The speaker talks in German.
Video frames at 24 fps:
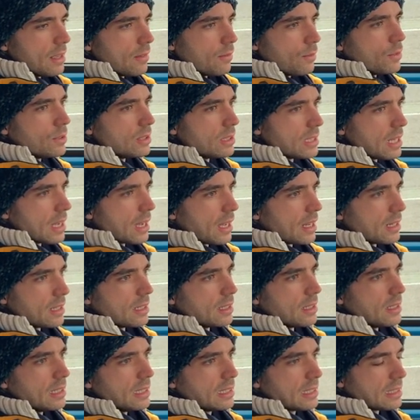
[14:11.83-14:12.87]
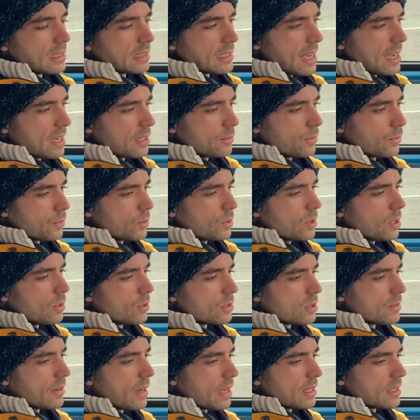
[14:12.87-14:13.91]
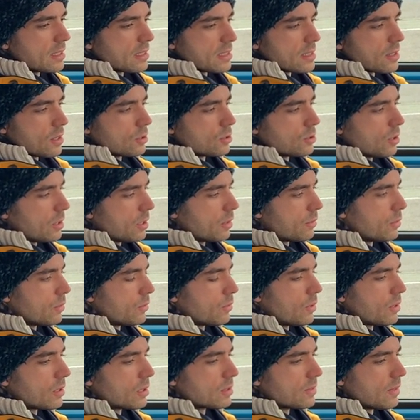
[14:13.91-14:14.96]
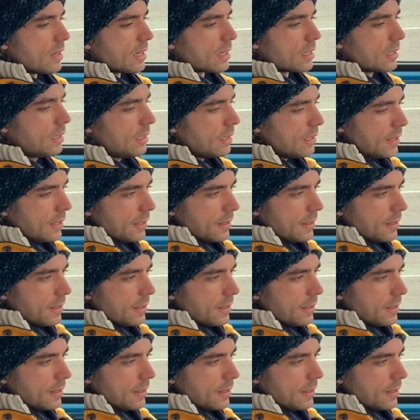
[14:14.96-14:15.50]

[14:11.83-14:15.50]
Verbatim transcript: wurde daran nicht gedacht früher und zweitens ist es auch teuer für Volkswagen.